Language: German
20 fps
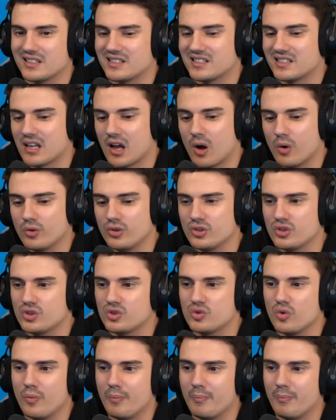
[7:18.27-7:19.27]
ist auch nicht
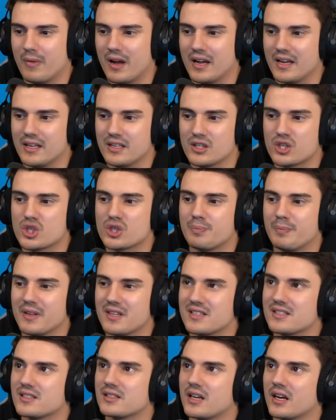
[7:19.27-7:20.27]
so meins.
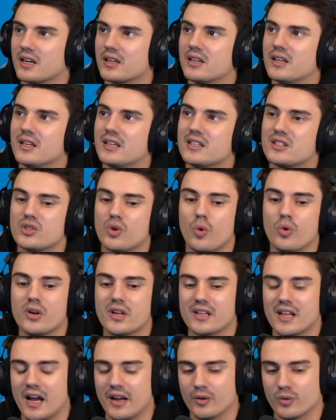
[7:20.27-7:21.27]
Spitzhacke ist
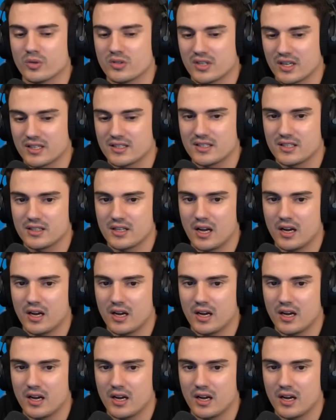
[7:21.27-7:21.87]
161